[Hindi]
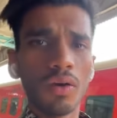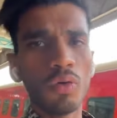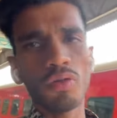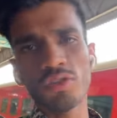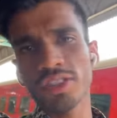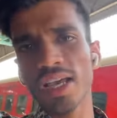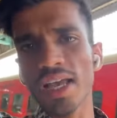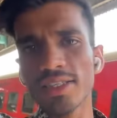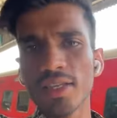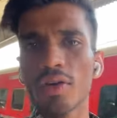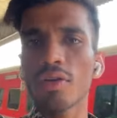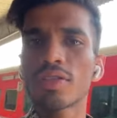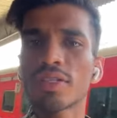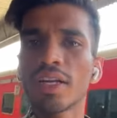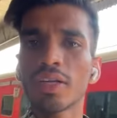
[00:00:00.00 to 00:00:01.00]
उज्जैन से
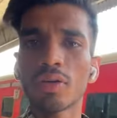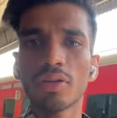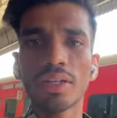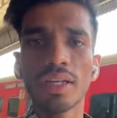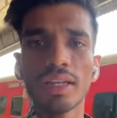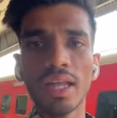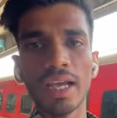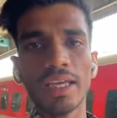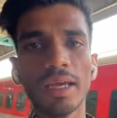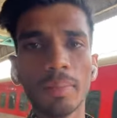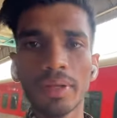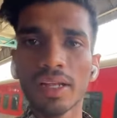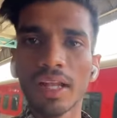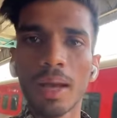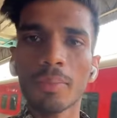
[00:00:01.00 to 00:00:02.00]
ओरिजिनेट होती है ताकि
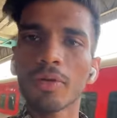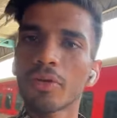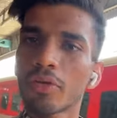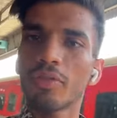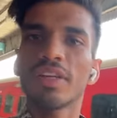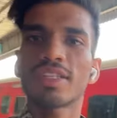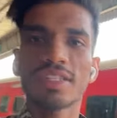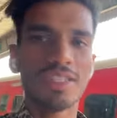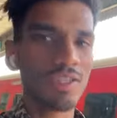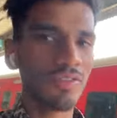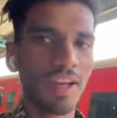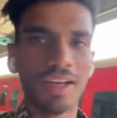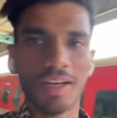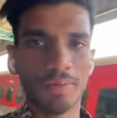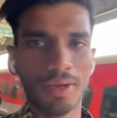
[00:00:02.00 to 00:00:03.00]
अपने नाम को ट्रूली
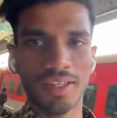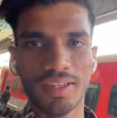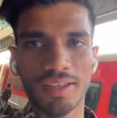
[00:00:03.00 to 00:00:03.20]
जस्टिफाई कर पाती